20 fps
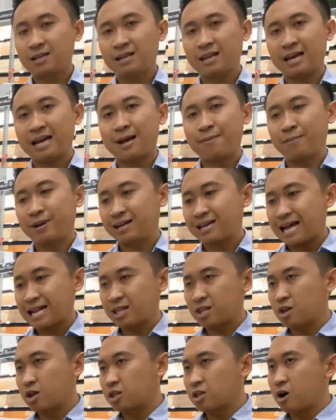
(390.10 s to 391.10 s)
นะครับ มันกัด
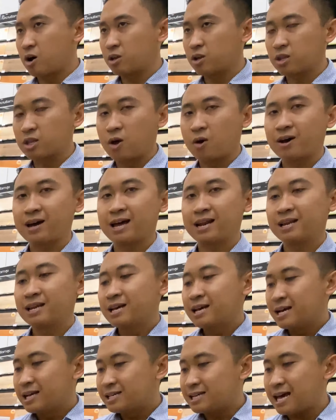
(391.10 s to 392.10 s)
ต่อต่อต่อกัน
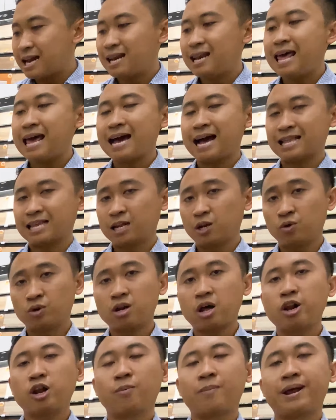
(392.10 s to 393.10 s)
ชั้นแรกอาจจะหลุดร
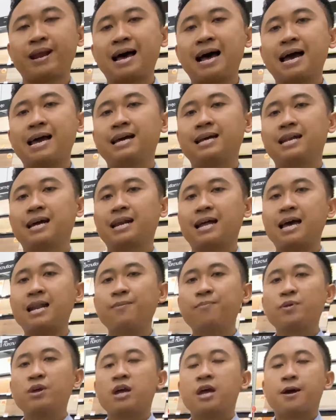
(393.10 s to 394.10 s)
อดออกมาได้ ดังนั้น
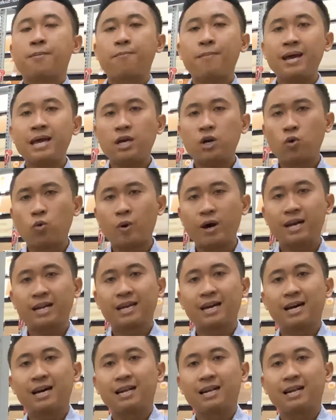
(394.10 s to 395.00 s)
ไม่ควรเกิ